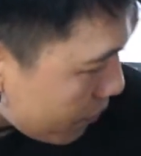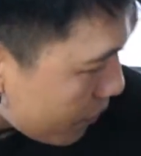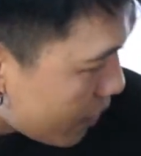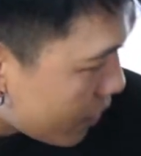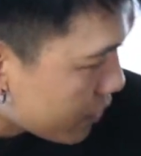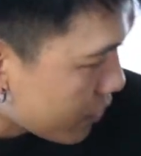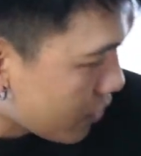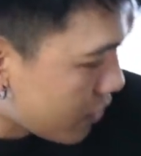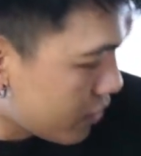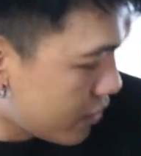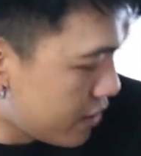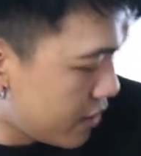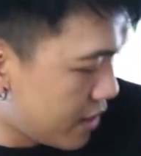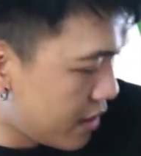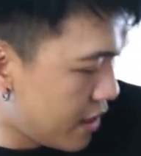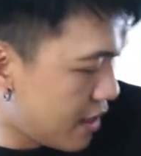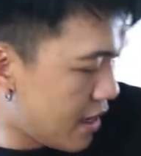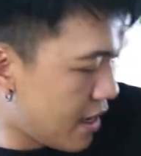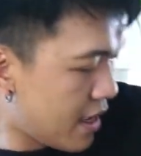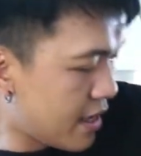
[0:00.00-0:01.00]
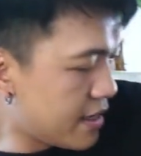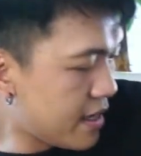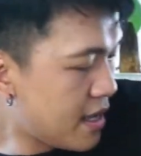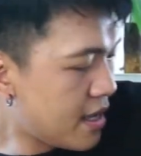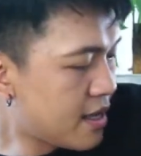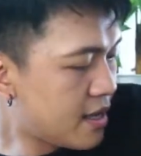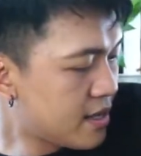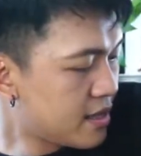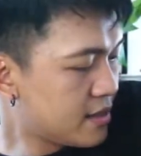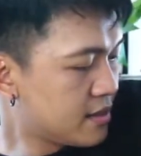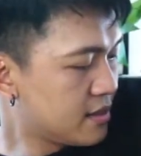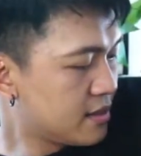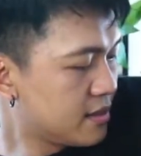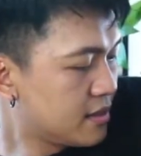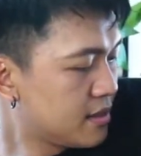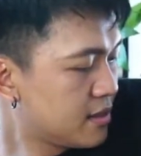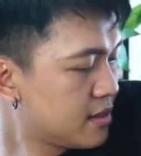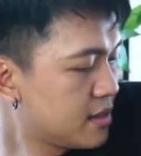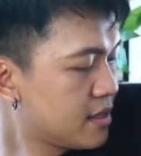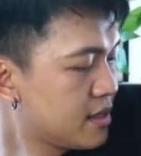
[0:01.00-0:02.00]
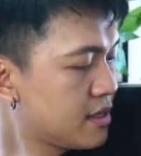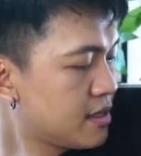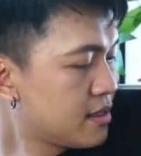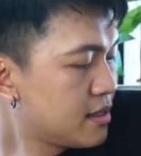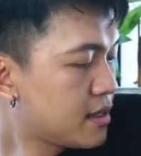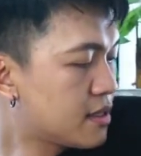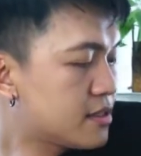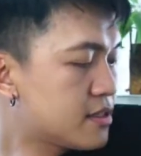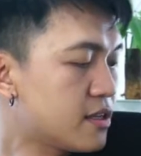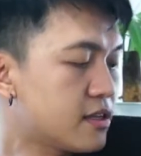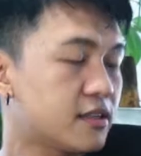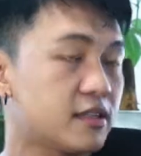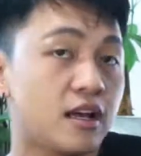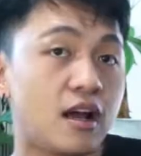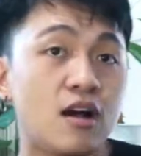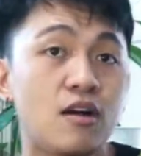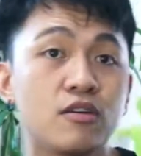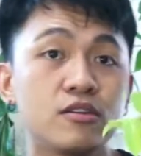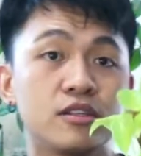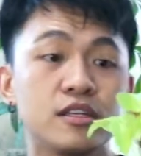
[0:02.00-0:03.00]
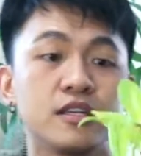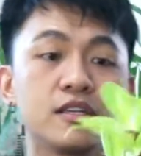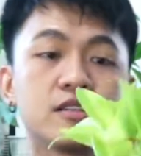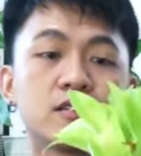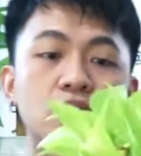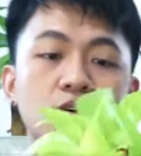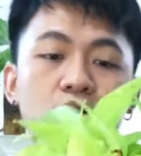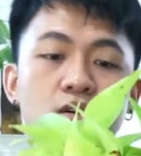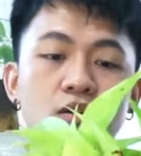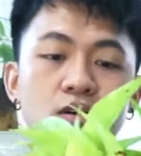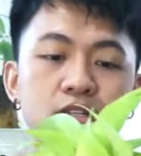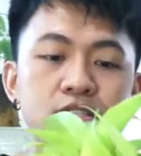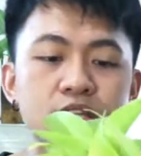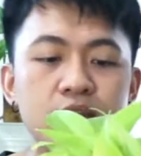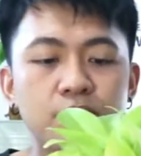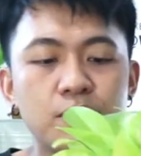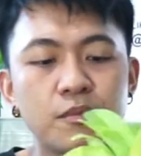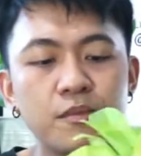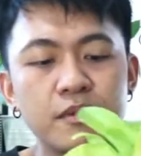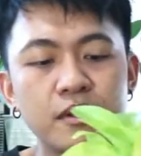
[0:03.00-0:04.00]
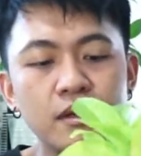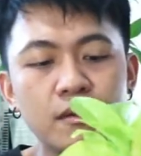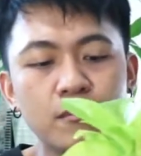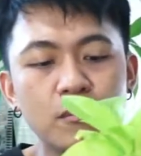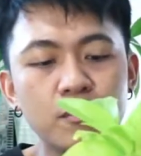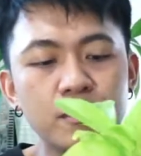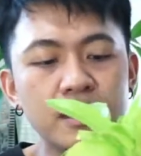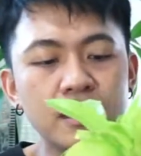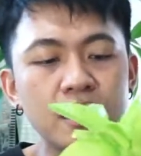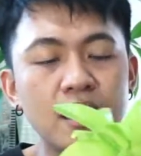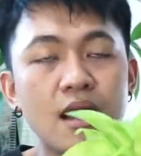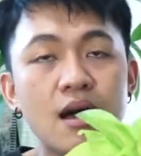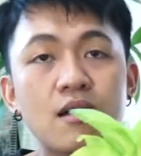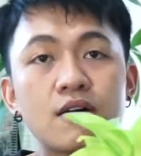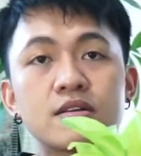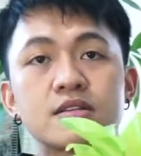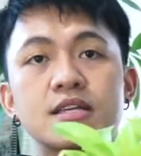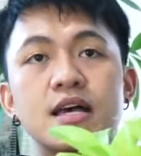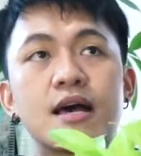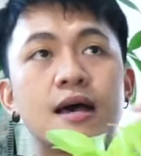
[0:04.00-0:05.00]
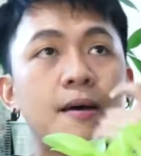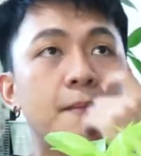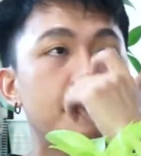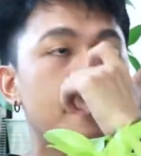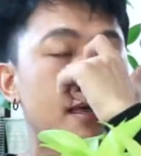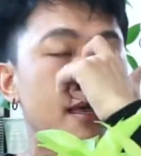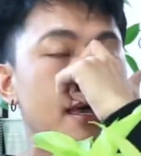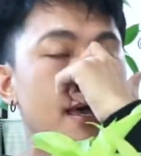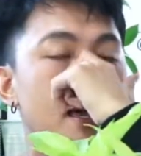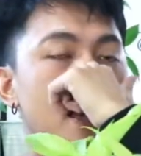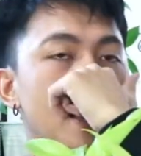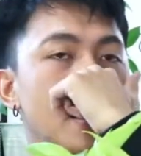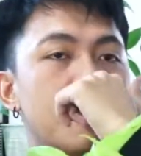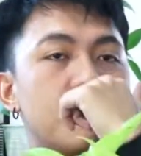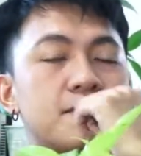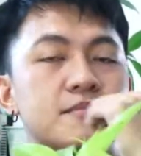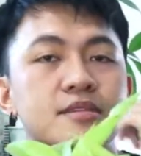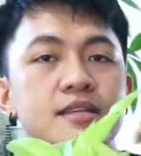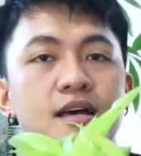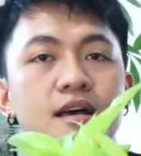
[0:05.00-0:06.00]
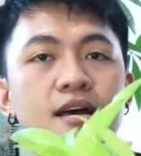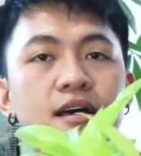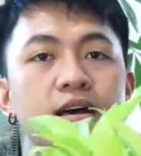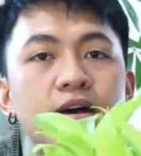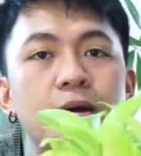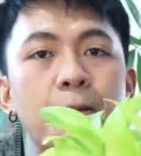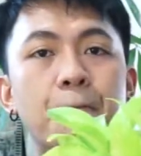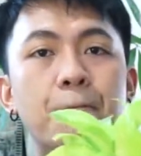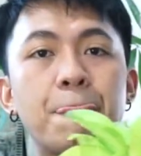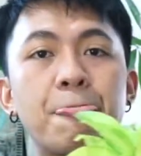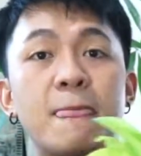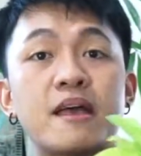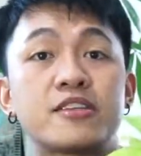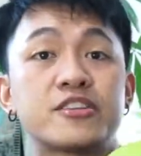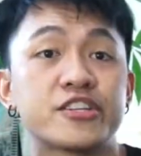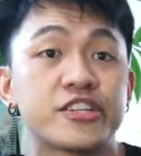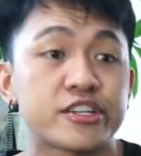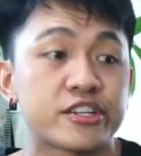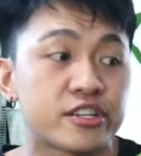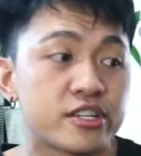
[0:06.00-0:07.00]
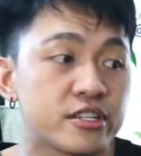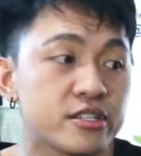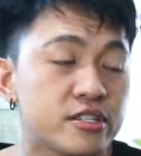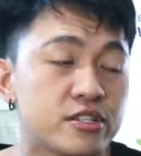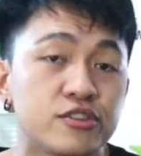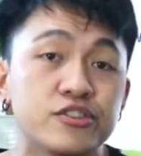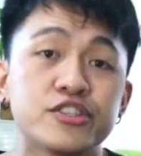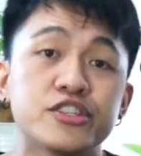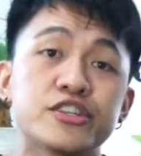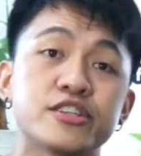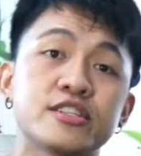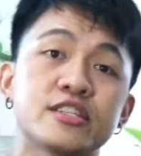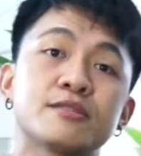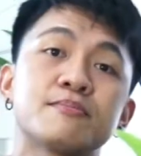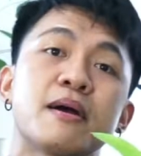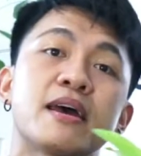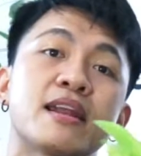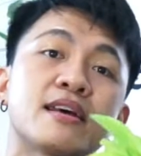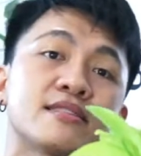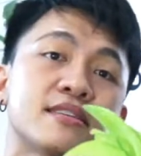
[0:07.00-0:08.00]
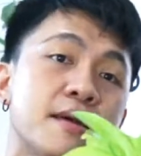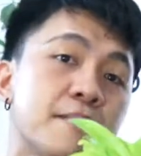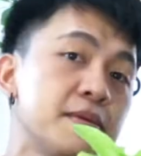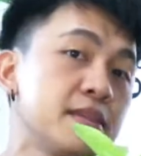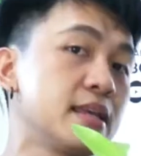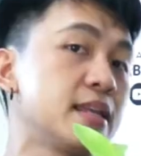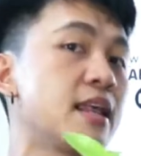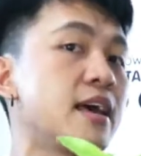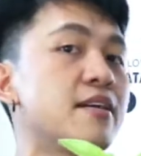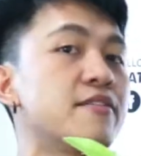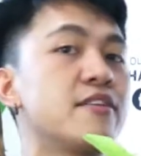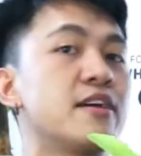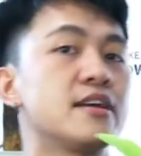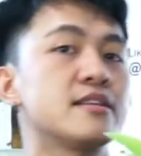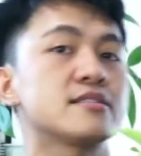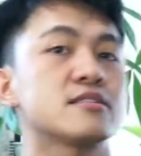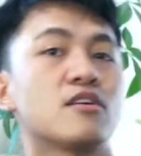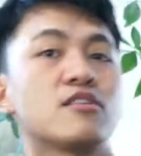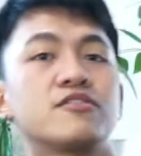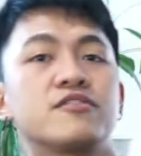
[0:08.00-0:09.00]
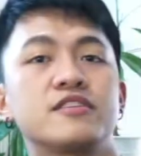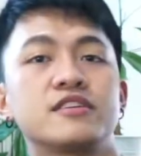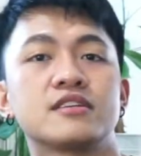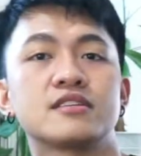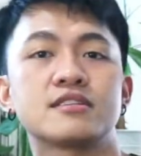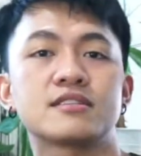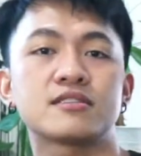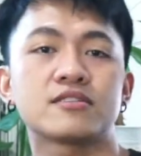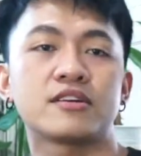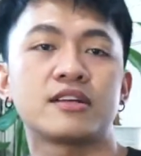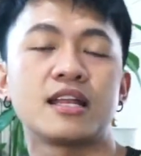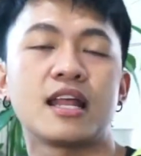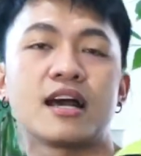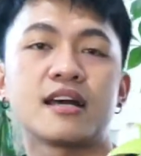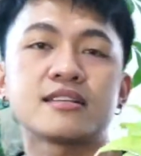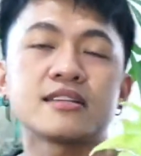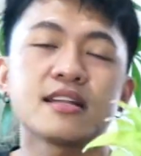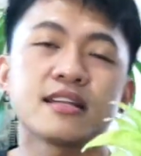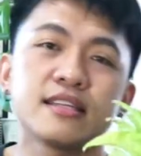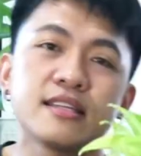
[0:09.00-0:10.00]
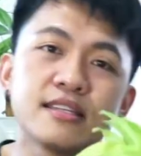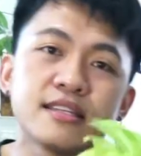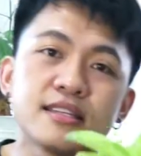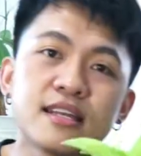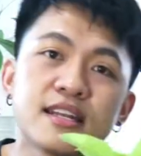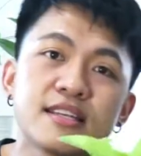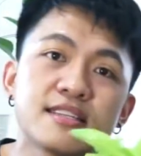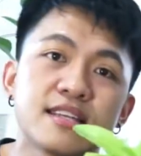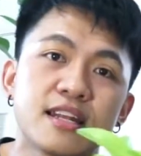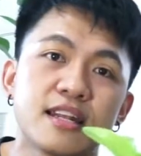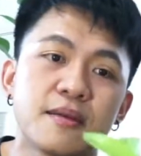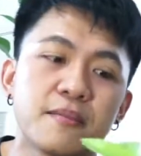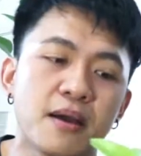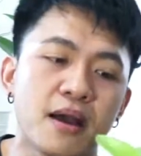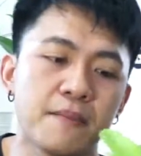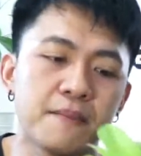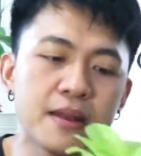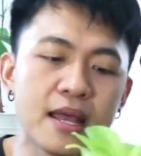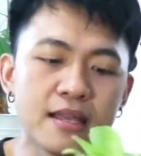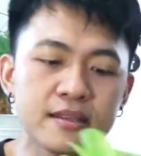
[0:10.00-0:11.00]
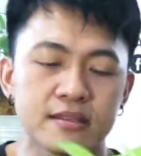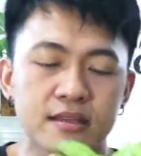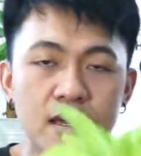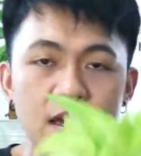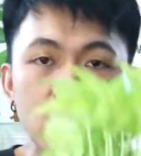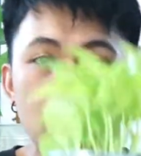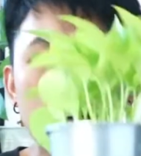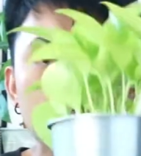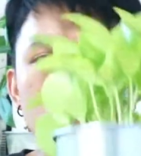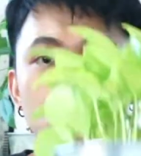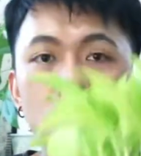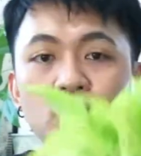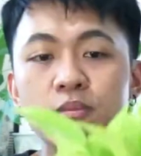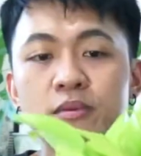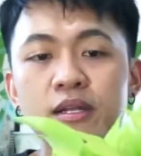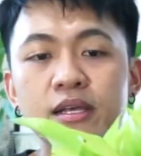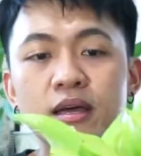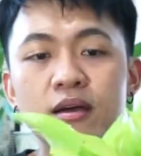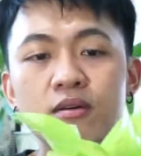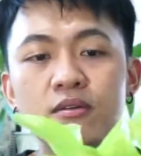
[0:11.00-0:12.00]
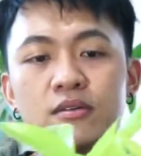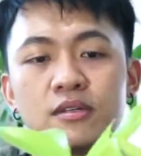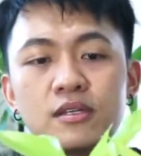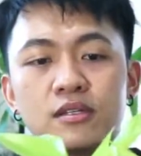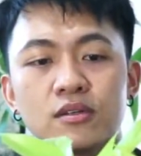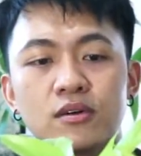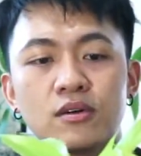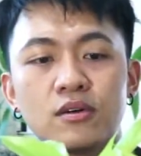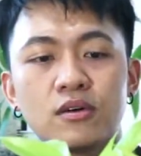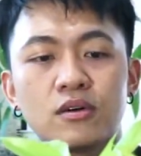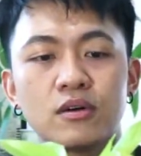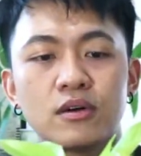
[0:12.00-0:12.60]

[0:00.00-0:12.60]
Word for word: Ito. Ayan. Nag-start ako dito kasi bumi bumili lang ako sa um, sa Cheers. Yung Cheers is parang 7-Eleven sa convenience store lang kasi nagtitinda rin sila ng mga plants. So bumili ako nito.